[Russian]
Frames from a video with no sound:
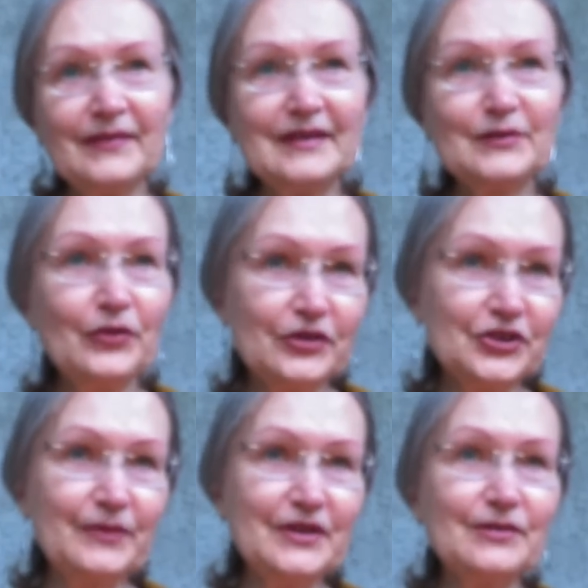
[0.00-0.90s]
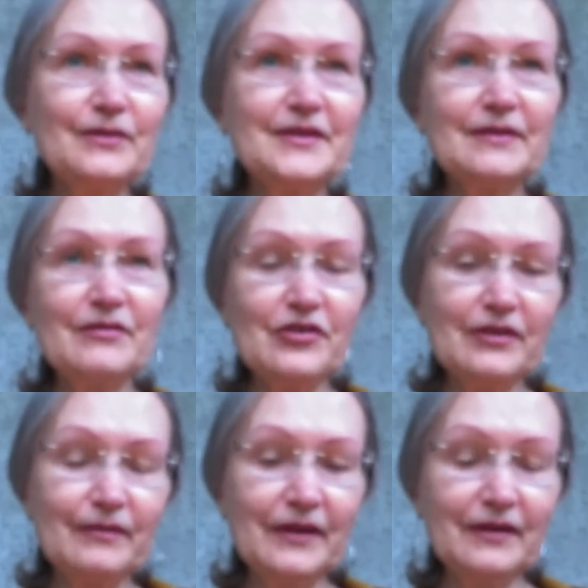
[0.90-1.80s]
с большим ресурсом,
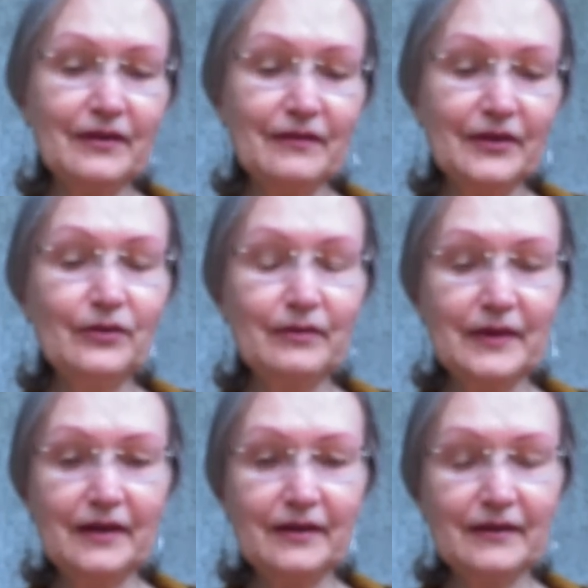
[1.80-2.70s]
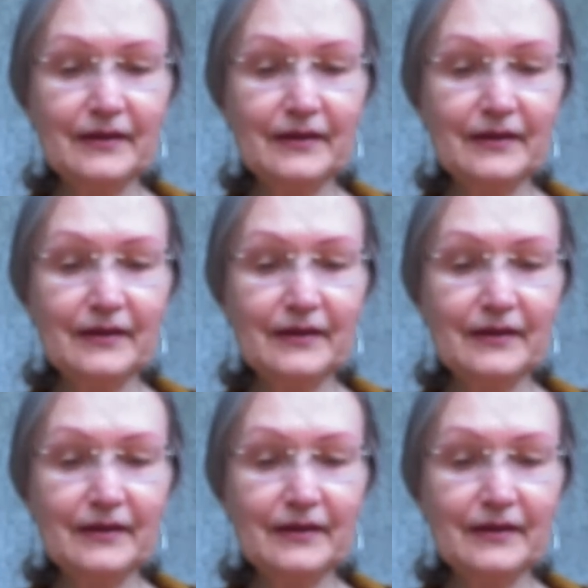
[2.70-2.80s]
чем а, вы думали.